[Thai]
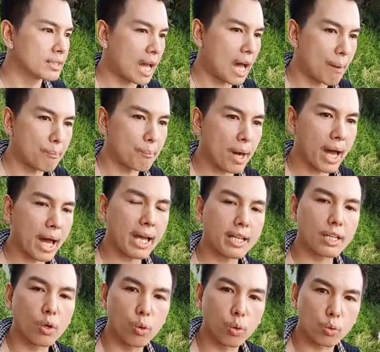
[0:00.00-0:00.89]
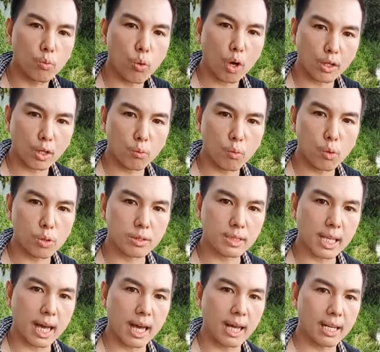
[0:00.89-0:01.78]
ทำให้ขุนวรวง
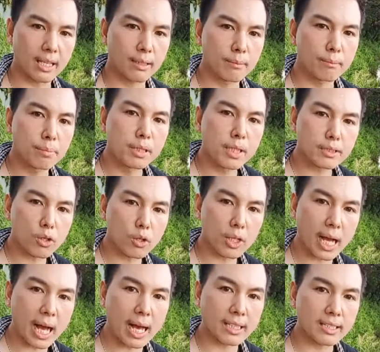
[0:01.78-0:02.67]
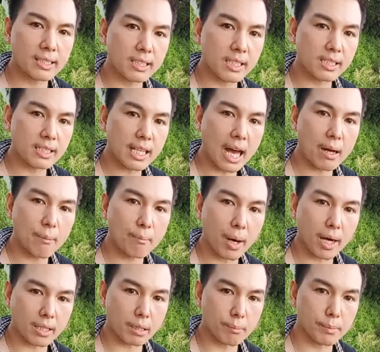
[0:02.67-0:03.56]
ศาเพื่อต้องการที่จะสร้าง
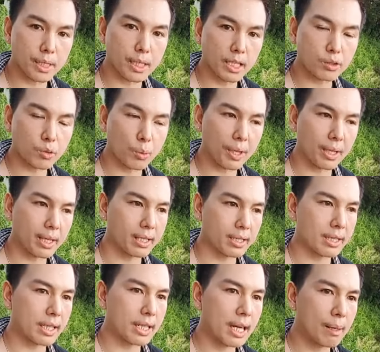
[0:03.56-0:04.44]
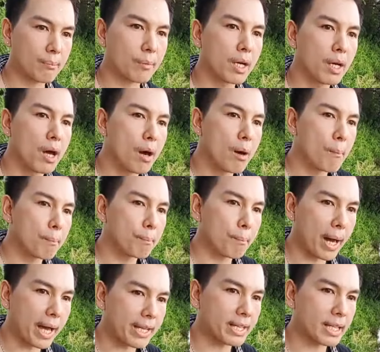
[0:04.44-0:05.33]
บารมีให้ตัวเองนะครับ
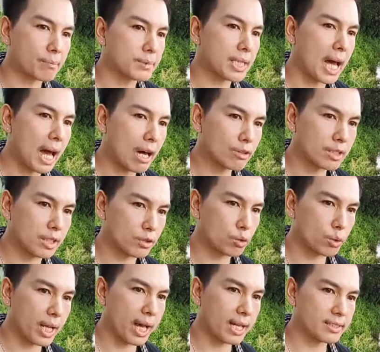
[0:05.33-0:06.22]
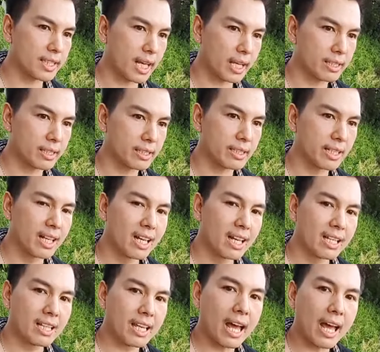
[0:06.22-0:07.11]
ไปกับเท้าสีสุดาจันทร์
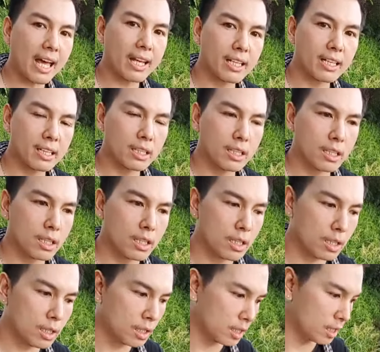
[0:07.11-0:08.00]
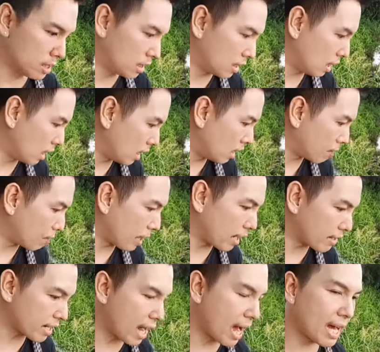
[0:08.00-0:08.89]
และพ
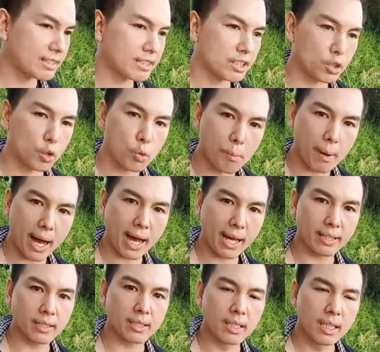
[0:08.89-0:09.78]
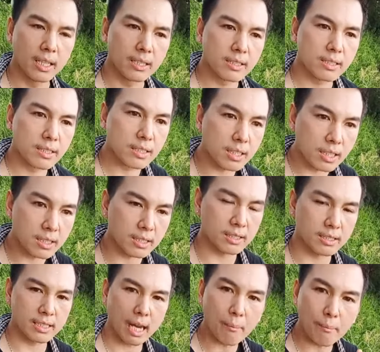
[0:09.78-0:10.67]
ระราชกุมาร ซึ่ง
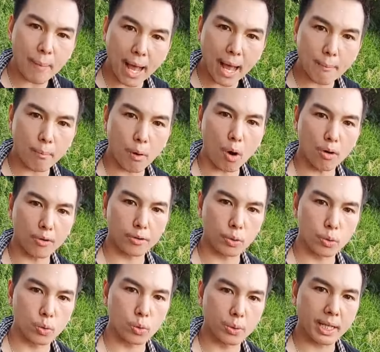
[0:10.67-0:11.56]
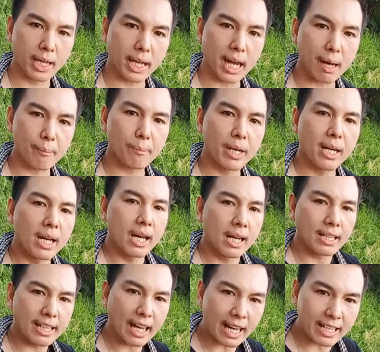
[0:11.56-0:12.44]
ยังแบเบาะอยู่นะครับ
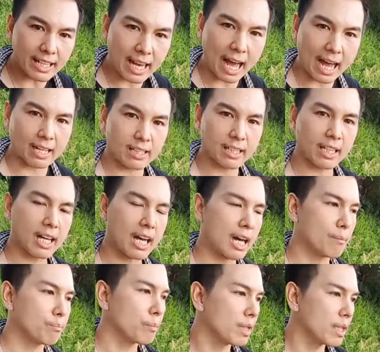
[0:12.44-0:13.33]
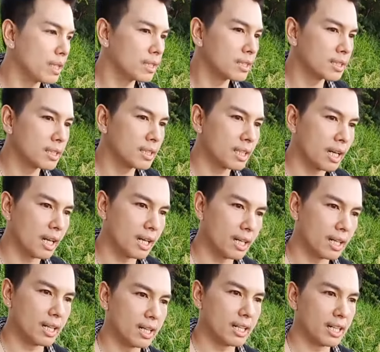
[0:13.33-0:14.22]
ในหนังนะครับ
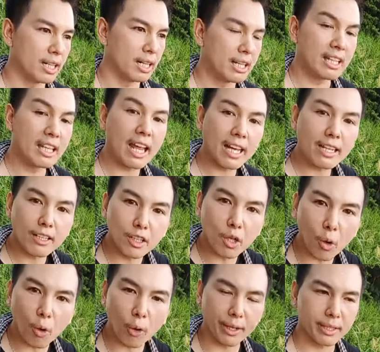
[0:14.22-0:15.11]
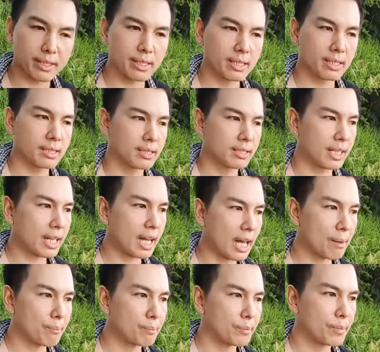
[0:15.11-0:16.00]
เเล่นโดยนะ
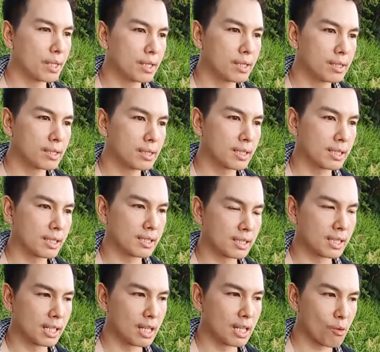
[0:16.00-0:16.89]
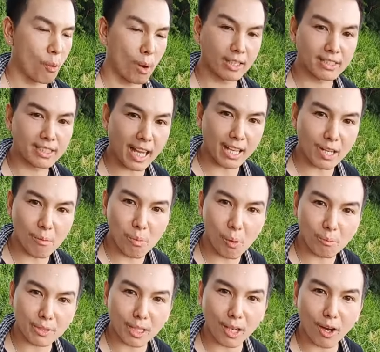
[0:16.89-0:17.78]
ครับขวัญใจของ
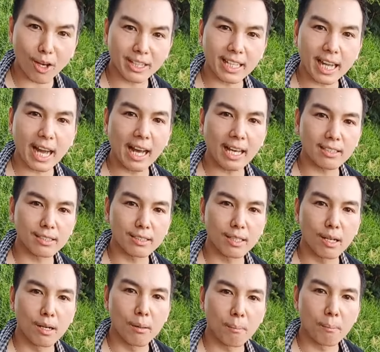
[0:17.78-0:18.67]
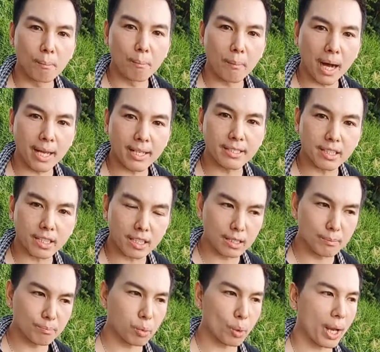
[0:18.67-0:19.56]
ผมตลอดการใหม่เจ
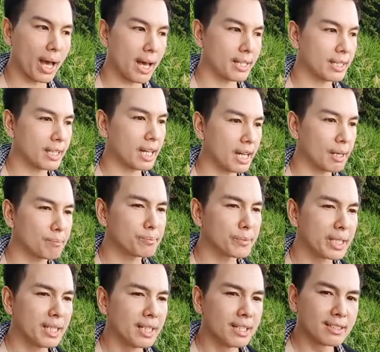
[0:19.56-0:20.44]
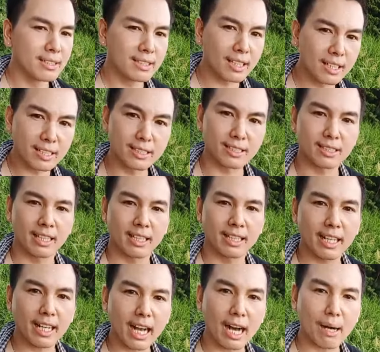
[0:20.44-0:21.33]
ริญกุละนะครับ ซึ่ง
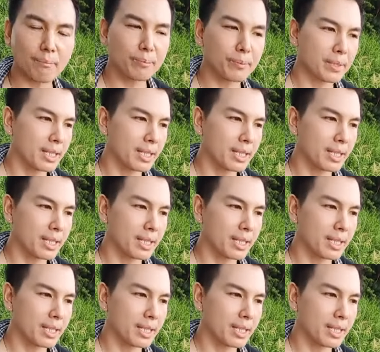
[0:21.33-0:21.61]
นะครับ